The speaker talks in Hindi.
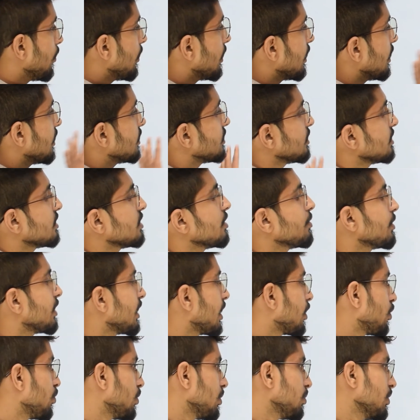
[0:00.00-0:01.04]
भी नई चीज़ नहीं
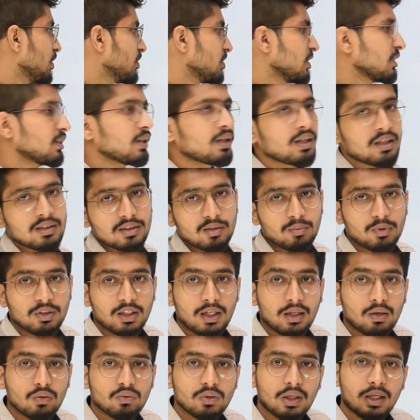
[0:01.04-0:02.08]
बता रहा हूँ मैं बेसिक तरीके से
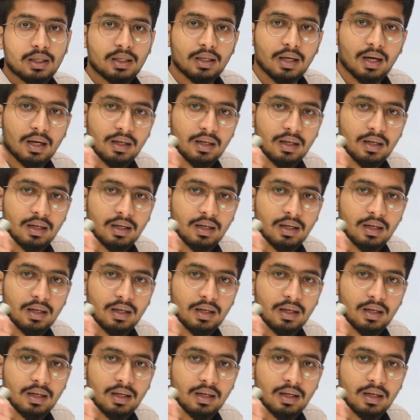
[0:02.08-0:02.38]
बता रहा हूँ ताकि